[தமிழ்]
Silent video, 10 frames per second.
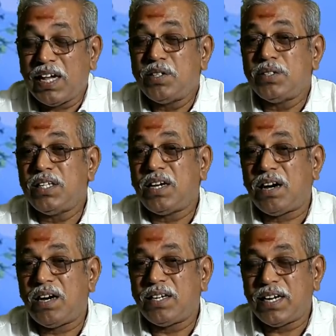அது வந்து
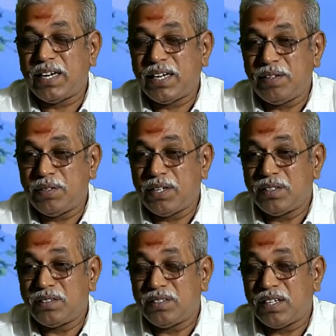கால் கட்டை
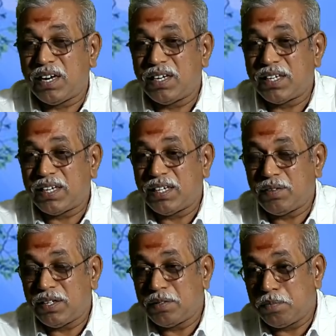விரலுக்கும் கால் கட்டை
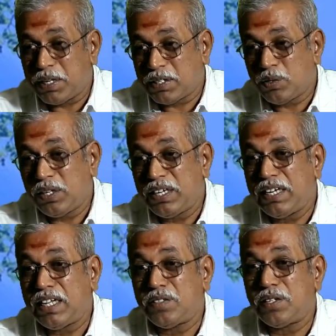விரலுக்கு பக்கத்தில் உள்ள
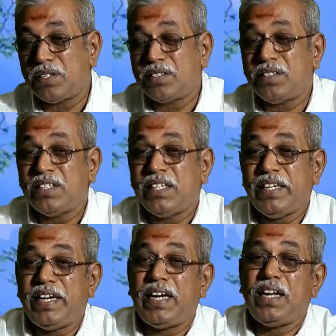ரெண்டாவது விரலுக்கும்
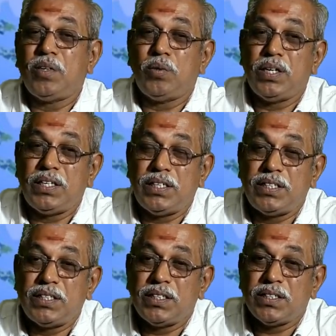இடையில் உள்ள
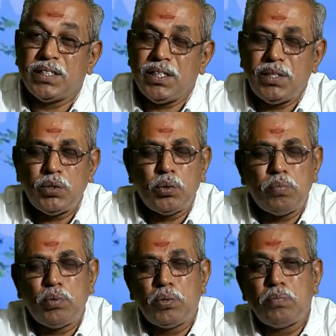இடுக்கு இது
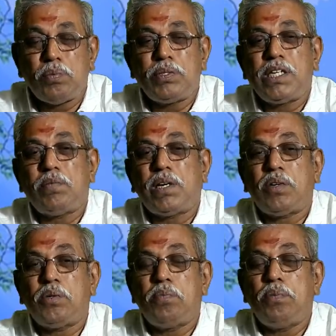ரொம்ப ரொம்ப
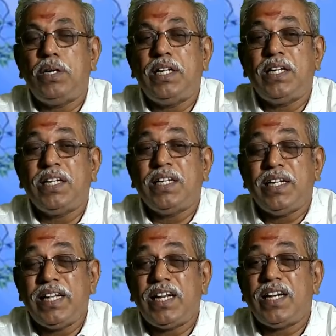முக்கியமான ஒரு புள்ளி
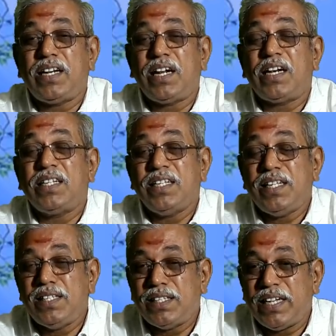ஏனென்றால்
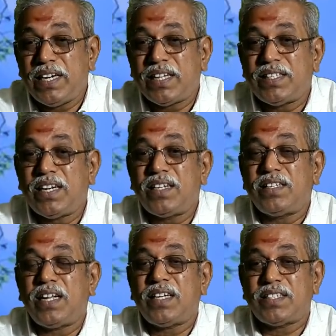இந்த
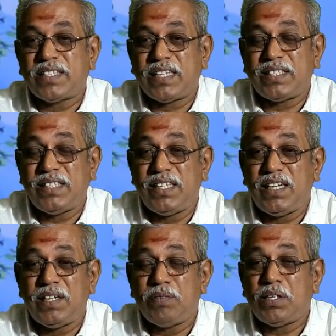இடத்திலிருந்தான் சக்தி
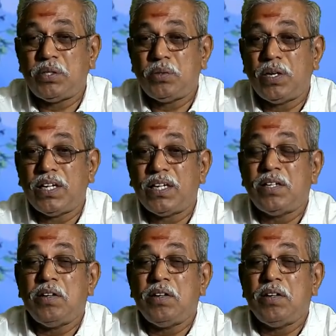லிவர் டூவில்